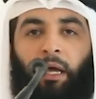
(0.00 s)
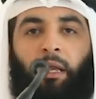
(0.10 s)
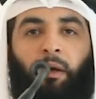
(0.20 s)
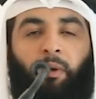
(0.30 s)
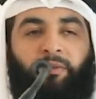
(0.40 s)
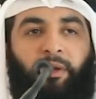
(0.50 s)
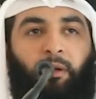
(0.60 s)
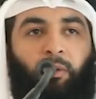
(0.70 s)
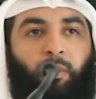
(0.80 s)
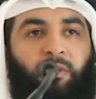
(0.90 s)
ألا
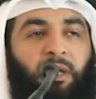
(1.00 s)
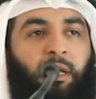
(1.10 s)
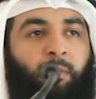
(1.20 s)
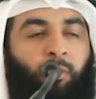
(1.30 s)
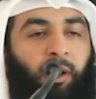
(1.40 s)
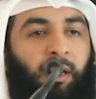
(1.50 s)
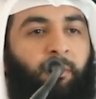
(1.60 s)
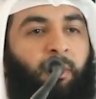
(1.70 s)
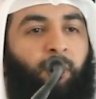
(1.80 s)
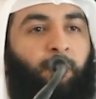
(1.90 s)
وصلوا وسلموا
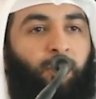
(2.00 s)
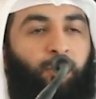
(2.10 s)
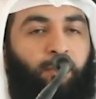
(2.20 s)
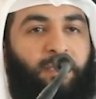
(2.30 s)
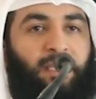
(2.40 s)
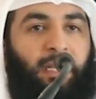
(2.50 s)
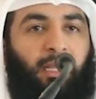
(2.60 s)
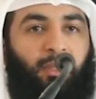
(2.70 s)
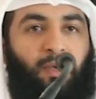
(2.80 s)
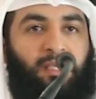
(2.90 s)
على من أمرتم
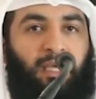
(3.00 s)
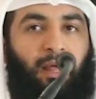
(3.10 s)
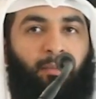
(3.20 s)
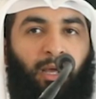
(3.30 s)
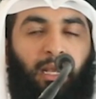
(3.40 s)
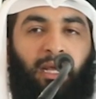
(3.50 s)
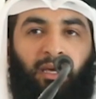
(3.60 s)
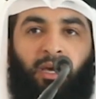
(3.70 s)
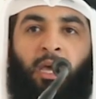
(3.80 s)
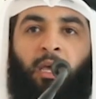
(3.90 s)
بالصلاة والسلام عليه